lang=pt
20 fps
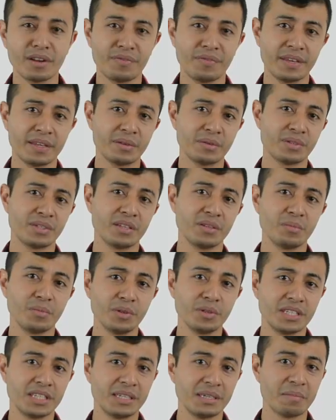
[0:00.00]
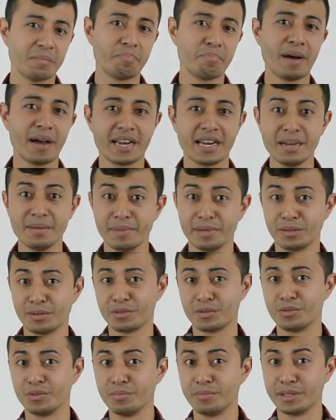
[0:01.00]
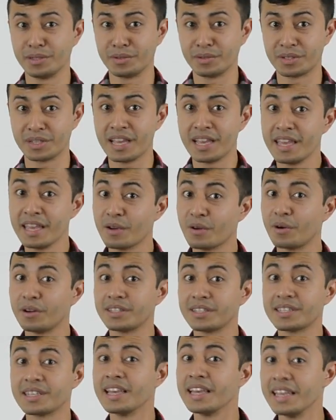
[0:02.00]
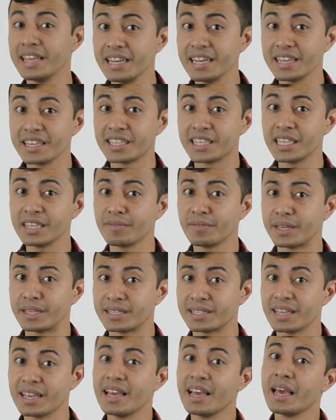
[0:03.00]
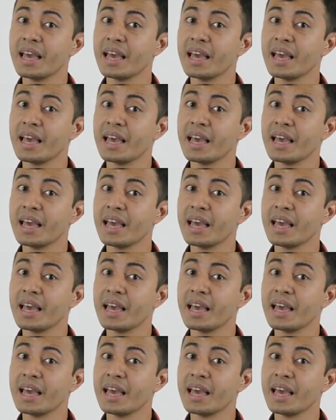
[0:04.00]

ela fica usando monte de parâmetros, números e coisas ilegíveis,